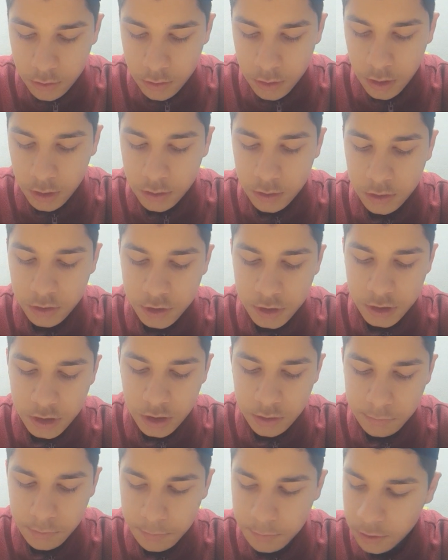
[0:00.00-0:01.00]
Yaklaşık
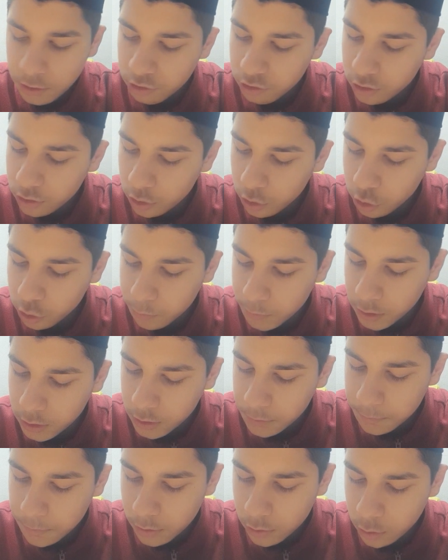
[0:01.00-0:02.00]
25 yıl Osmanlı
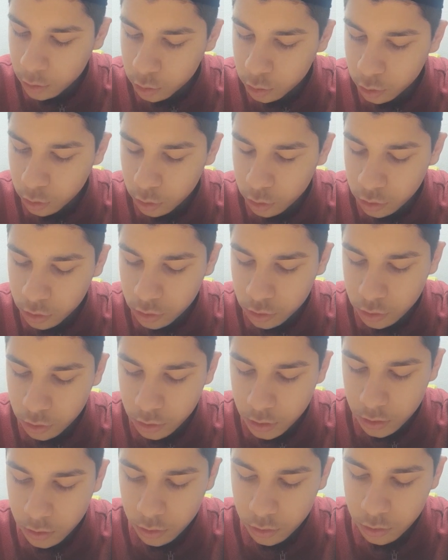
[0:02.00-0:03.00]

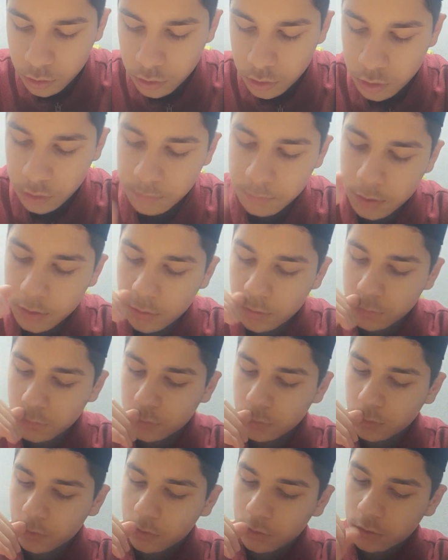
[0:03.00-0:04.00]
İmparatorluğu'nun
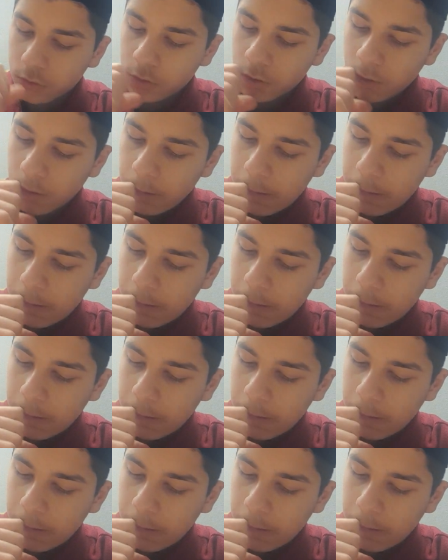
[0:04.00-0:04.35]
İmparatorluğu